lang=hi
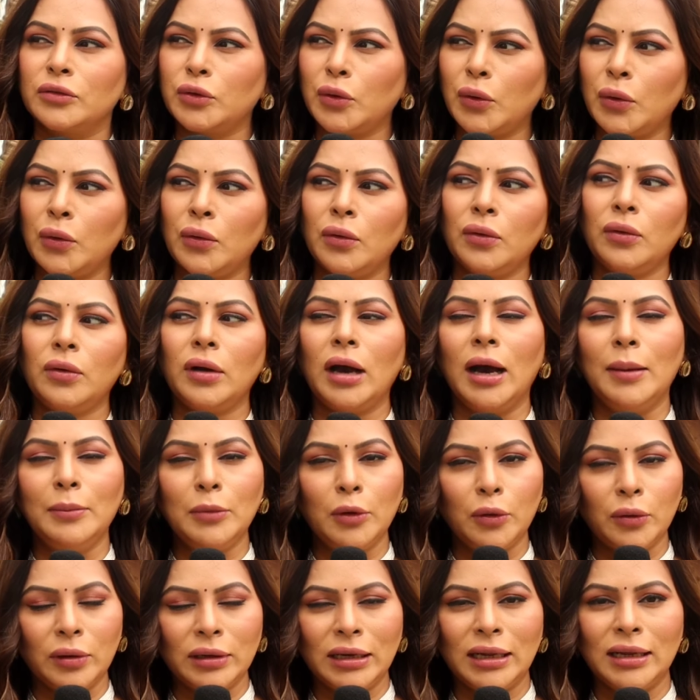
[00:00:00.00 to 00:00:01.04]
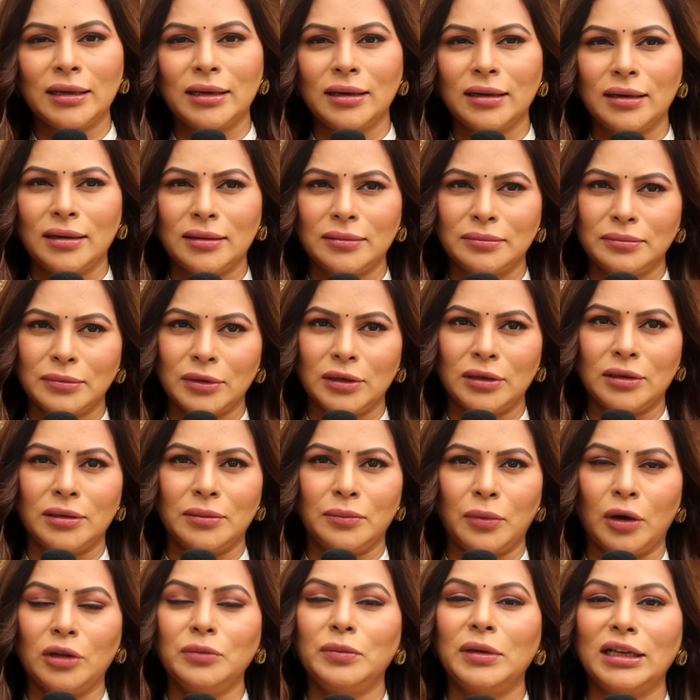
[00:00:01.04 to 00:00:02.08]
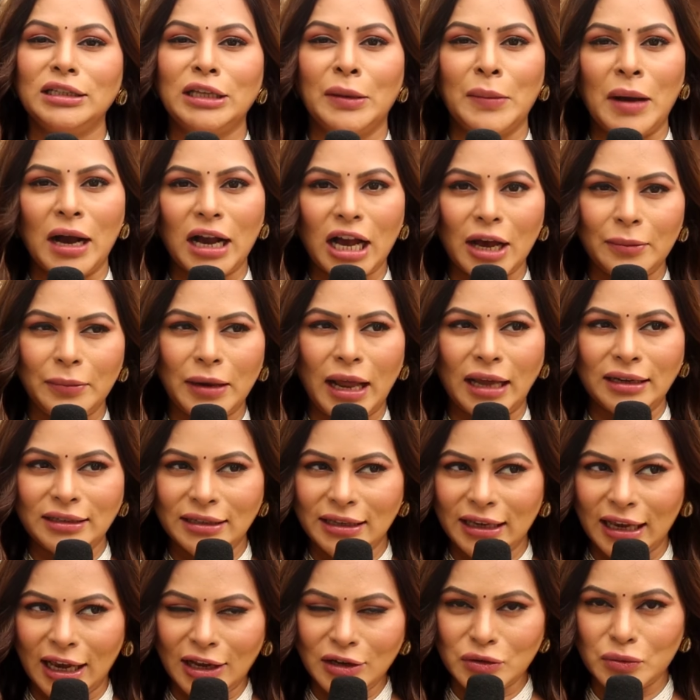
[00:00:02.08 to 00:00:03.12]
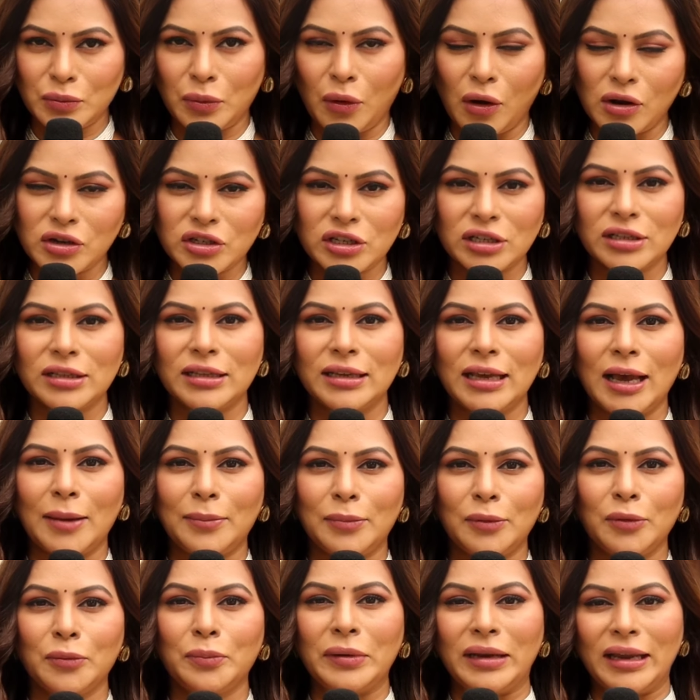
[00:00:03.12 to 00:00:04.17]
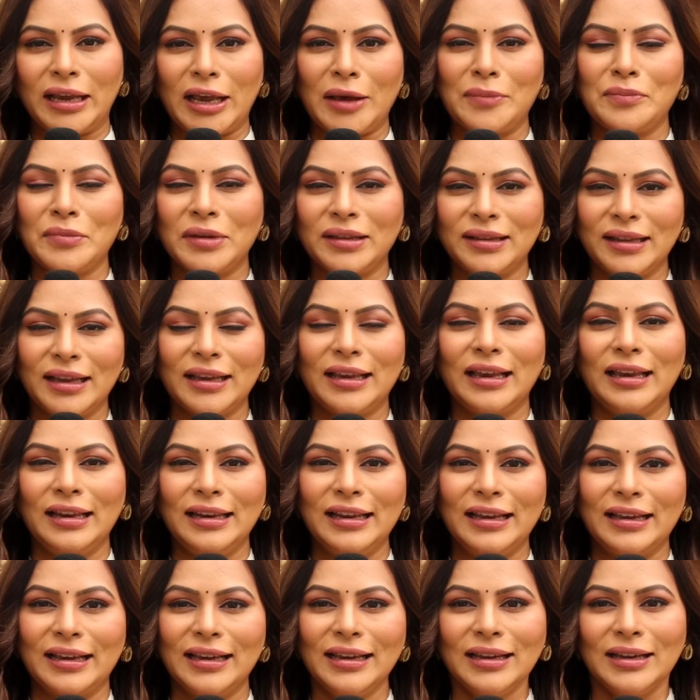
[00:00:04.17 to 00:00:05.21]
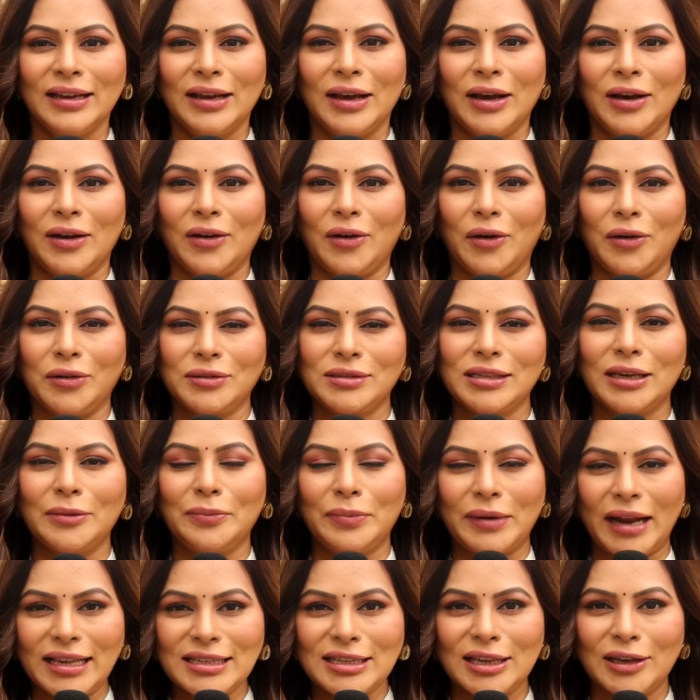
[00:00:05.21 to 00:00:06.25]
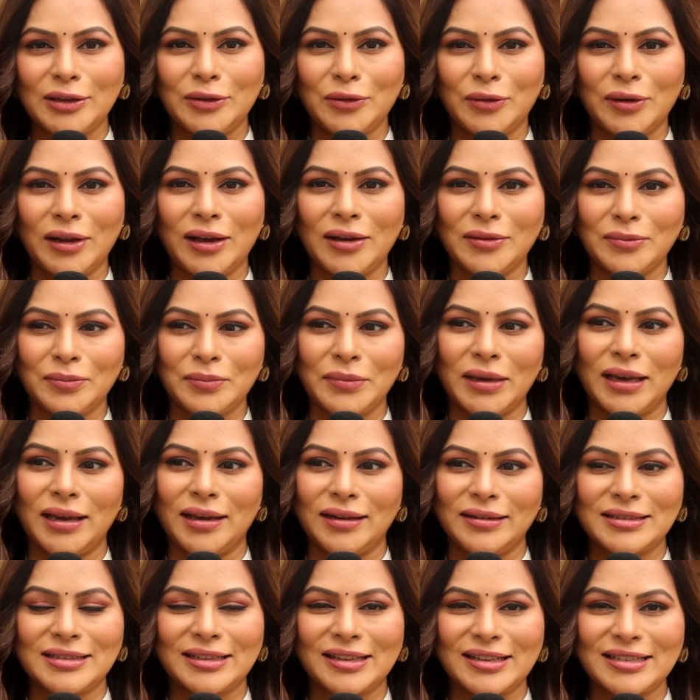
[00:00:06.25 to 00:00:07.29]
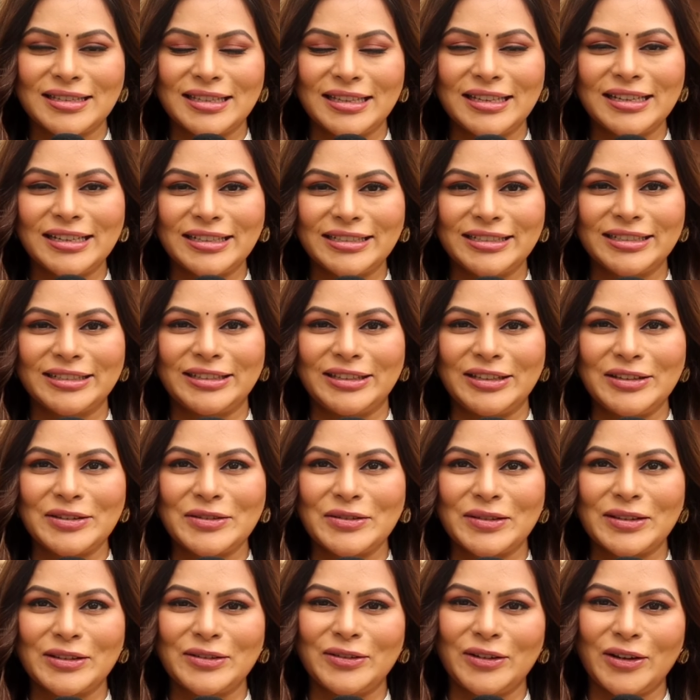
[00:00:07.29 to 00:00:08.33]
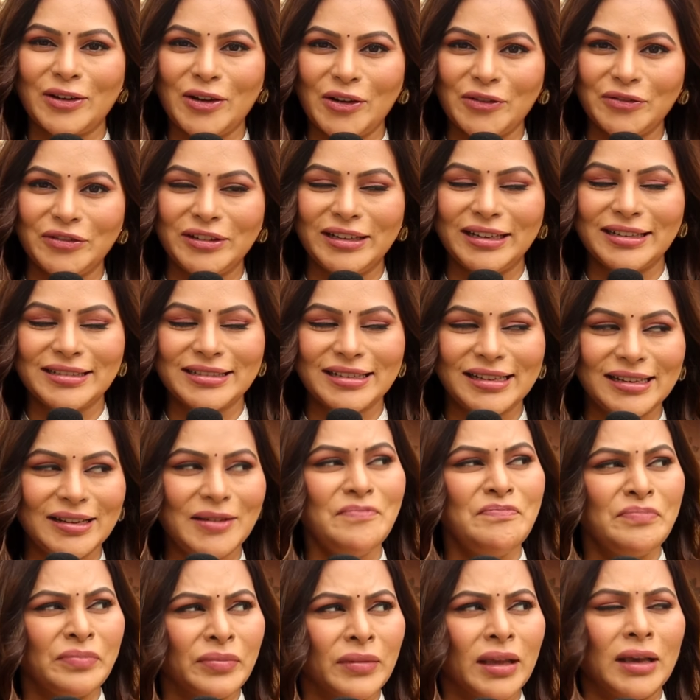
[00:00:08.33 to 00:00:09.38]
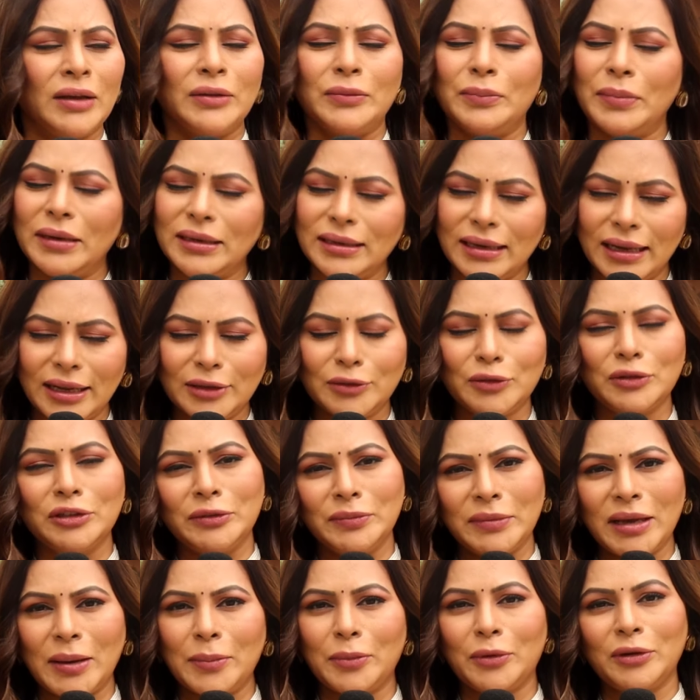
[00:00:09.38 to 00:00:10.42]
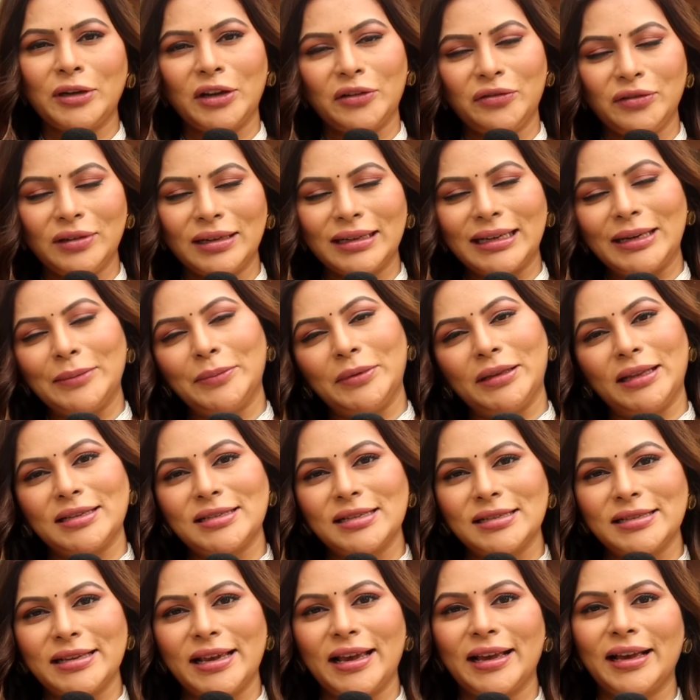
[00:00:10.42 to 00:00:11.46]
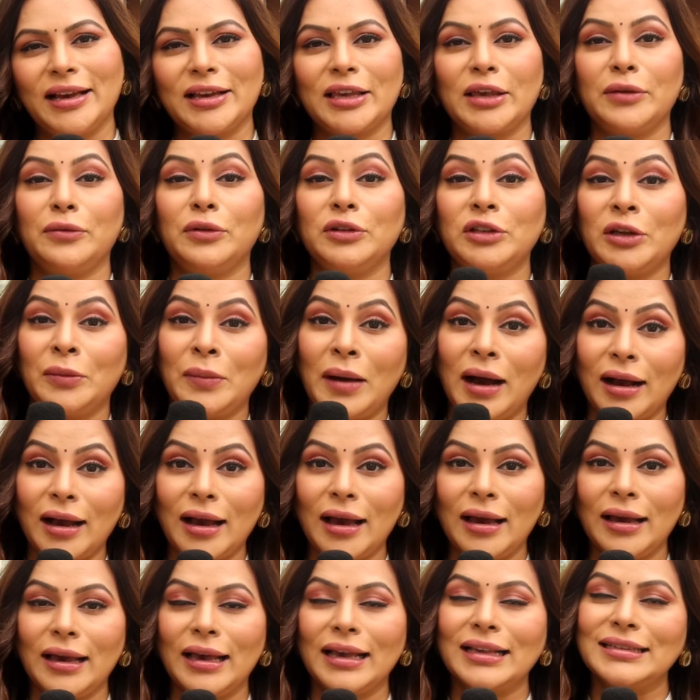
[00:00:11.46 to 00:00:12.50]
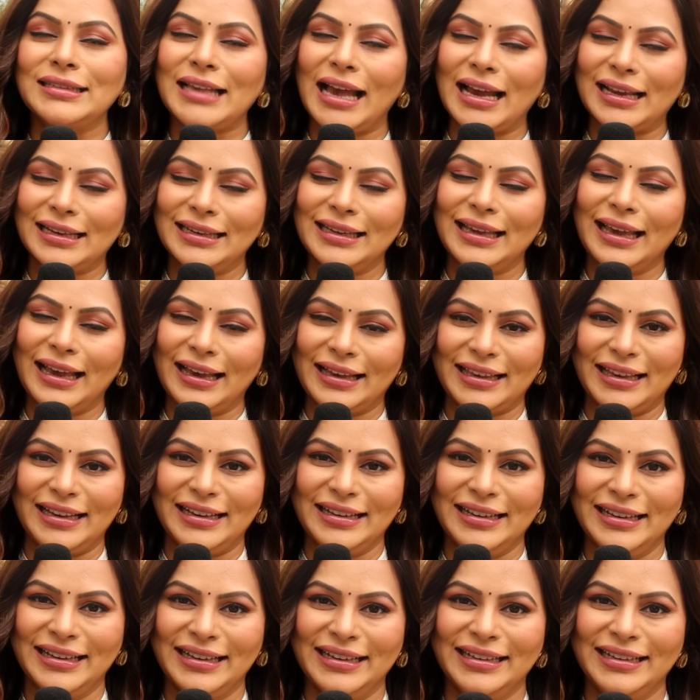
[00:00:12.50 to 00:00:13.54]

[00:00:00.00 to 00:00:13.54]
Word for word: तो हम लोगों ने एक बहुत बड़ा धमाका प्लान किया है जो बहुत जल्दी आप लोग प्री कैप में देख ही लेंगे और सरप्राइज़ है थोड़ा मैं डिस्कस नहीं कर सकती क्योंकि थोड़ा कॉन्फिडेंशियल है बट एक दो दिन में आपको डेफिनेटली पता चल जाएगा कि वो धमाका एग्जैक्टली exactly है क्या